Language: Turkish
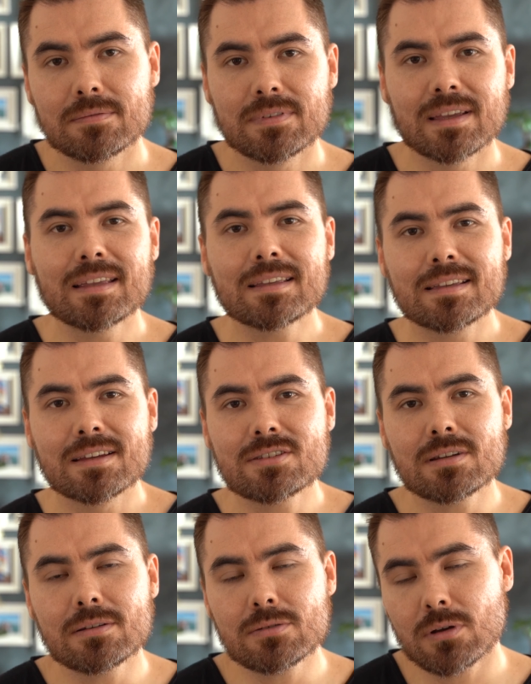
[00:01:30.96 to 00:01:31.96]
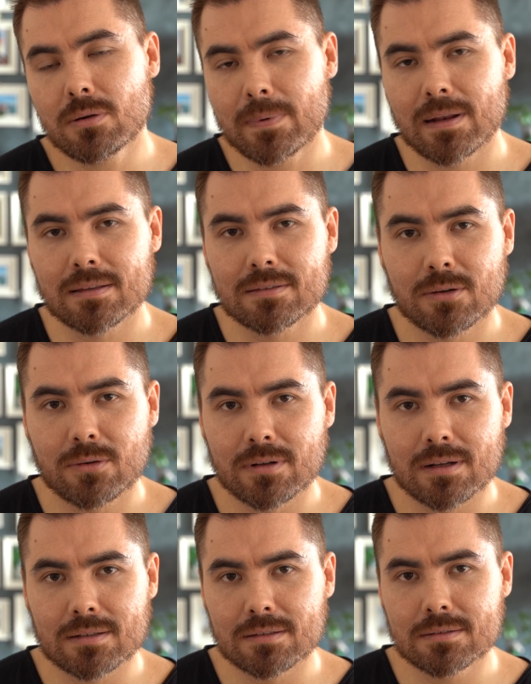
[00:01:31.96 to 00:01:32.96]
Ve ilk gece Jorpeland'da
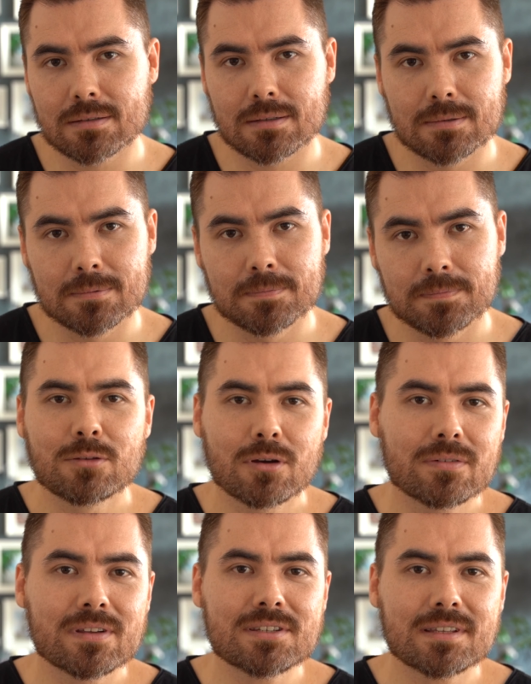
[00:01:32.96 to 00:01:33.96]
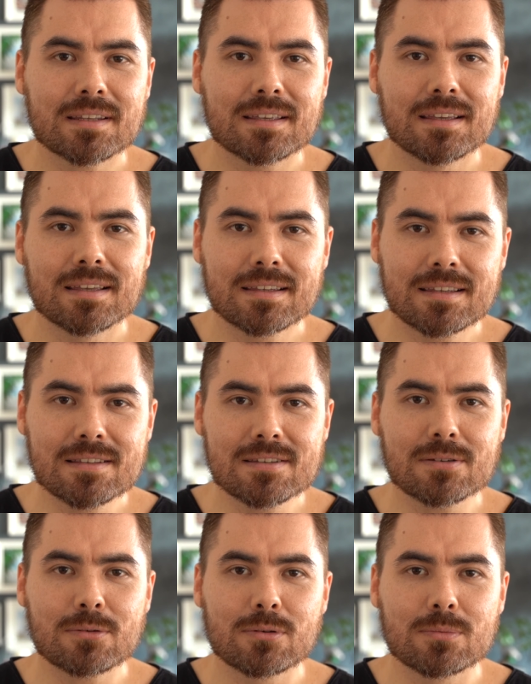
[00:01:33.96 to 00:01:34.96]
konakladık. Norveç'teki
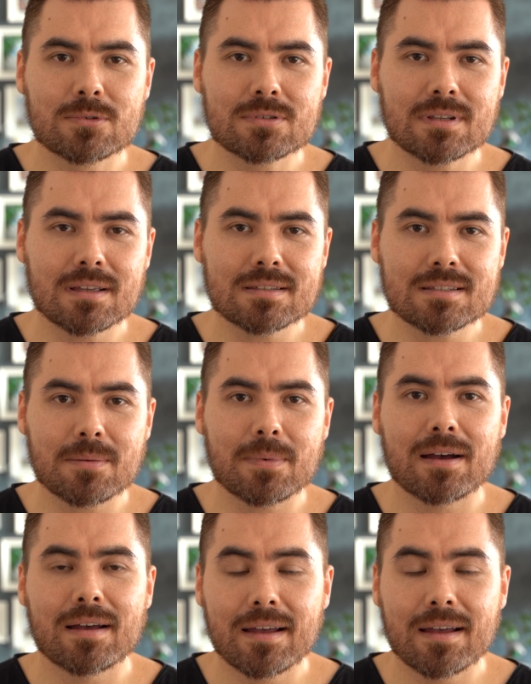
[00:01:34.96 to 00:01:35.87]
ikinci günümüzde sabah